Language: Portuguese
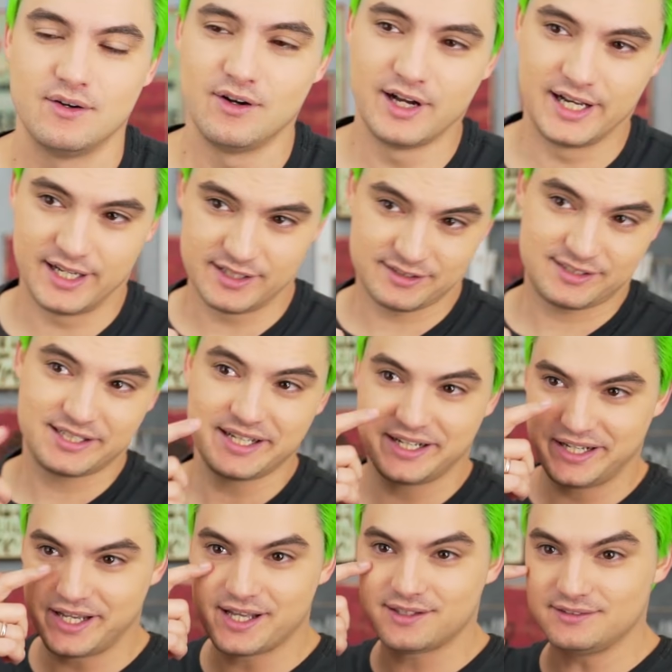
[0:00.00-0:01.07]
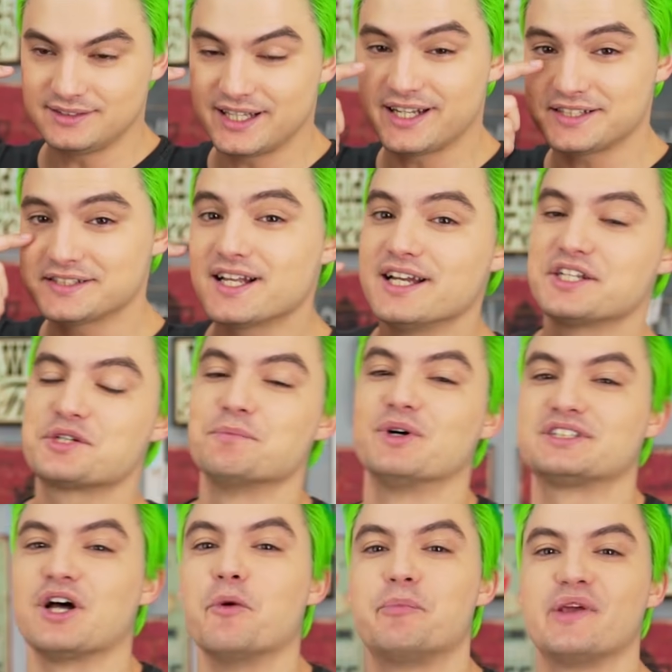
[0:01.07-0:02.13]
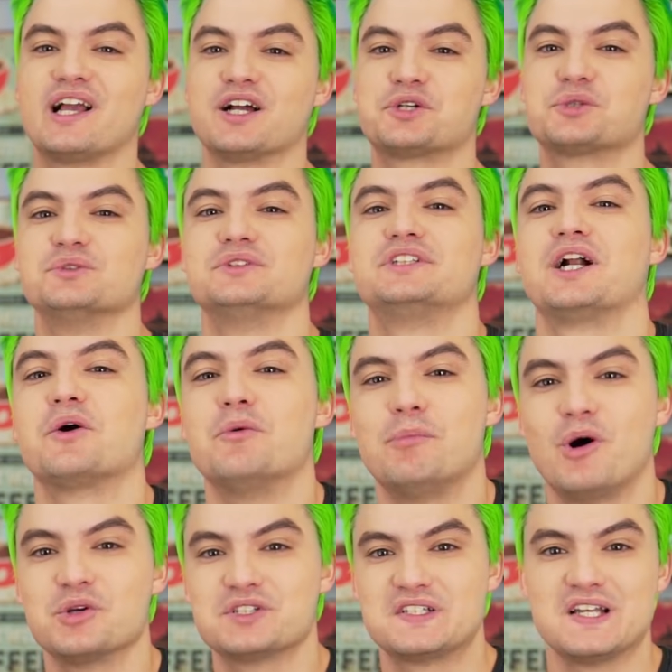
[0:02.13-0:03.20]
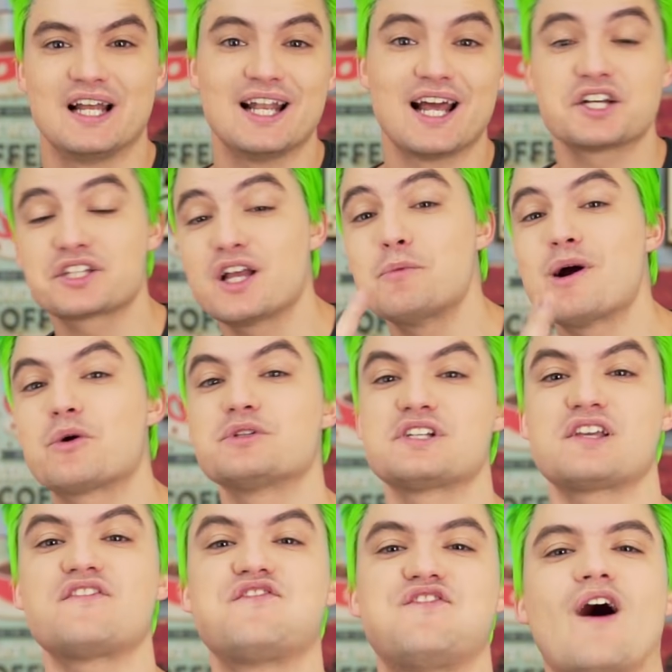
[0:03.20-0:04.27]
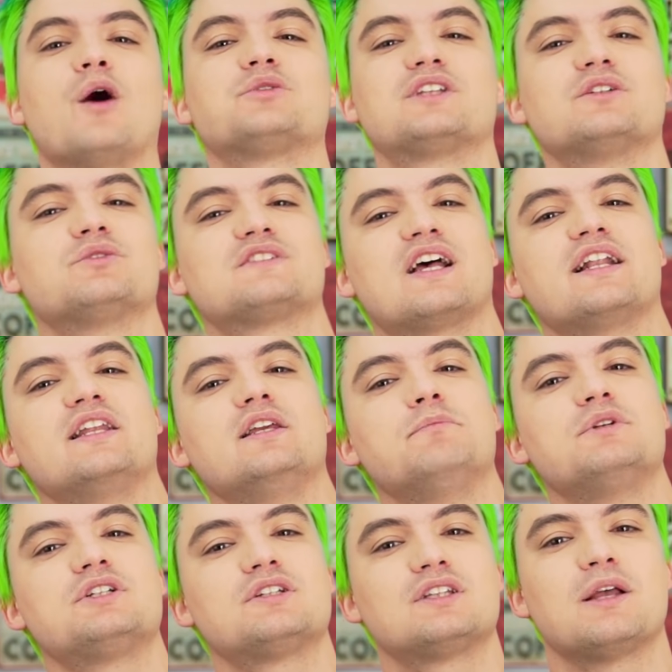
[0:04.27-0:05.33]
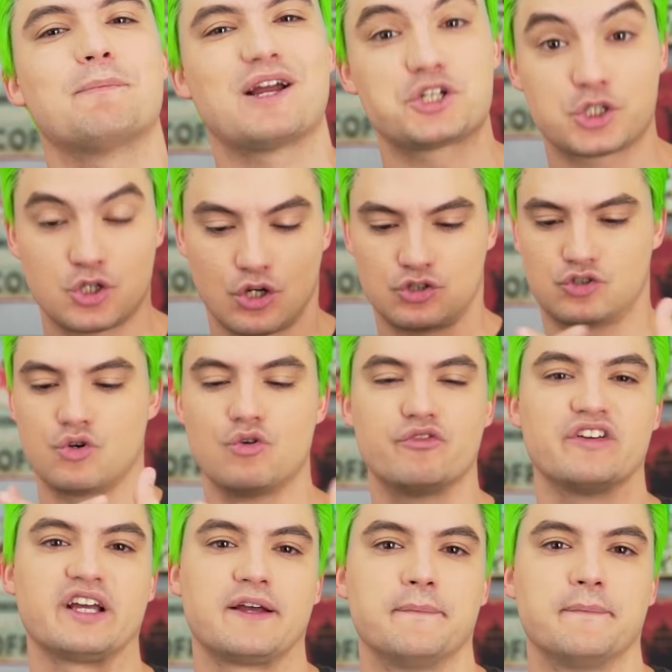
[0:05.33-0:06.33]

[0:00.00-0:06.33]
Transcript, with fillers: Olha, seria interessante botar o Pikachu no Dragon Ball Z. Aliás, tá aí uma coisa que falta nos animes, ter mais crossover,